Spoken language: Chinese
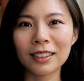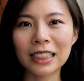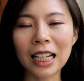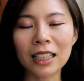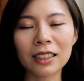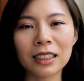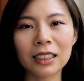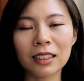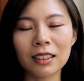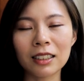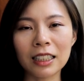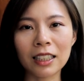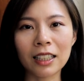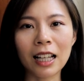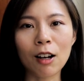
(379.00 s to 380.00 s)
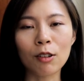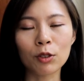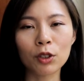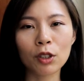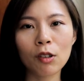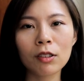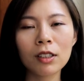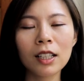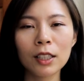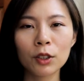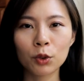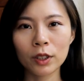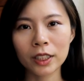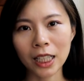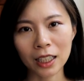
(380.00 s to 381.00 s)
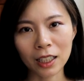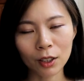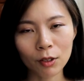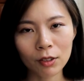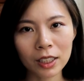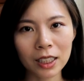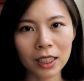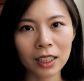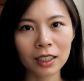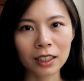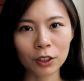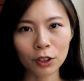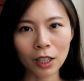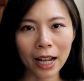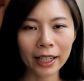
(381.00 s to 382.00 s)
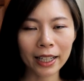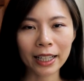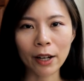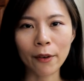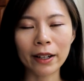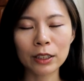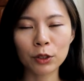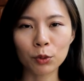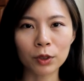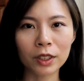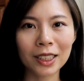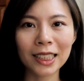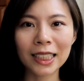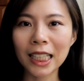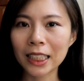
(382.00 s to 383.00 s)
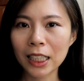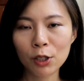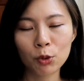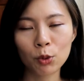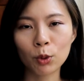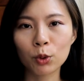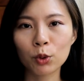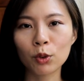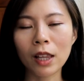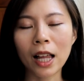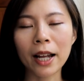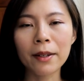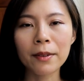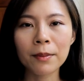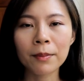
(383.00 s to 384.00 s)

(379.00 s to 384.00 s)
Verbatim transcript: 这样子，你脑中所想的东西，你就还可以赶快组织一下再说出来。